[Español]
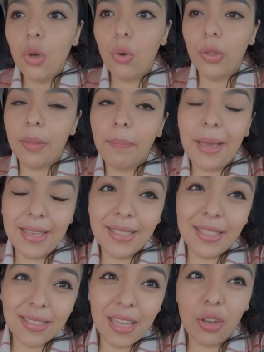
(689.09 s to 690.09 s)
o de
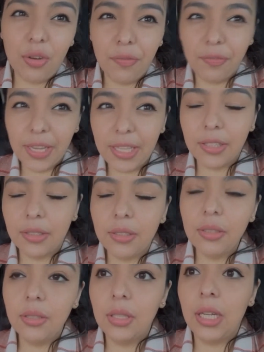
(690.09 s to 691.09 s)
países en conflicto
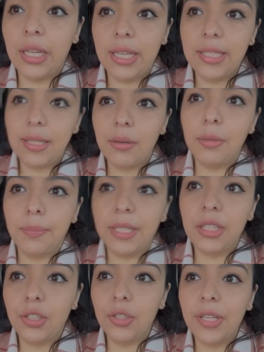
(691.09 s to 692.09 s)
en este
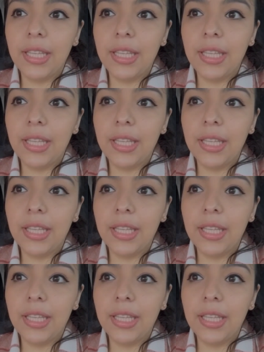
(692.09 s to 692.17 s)
momento,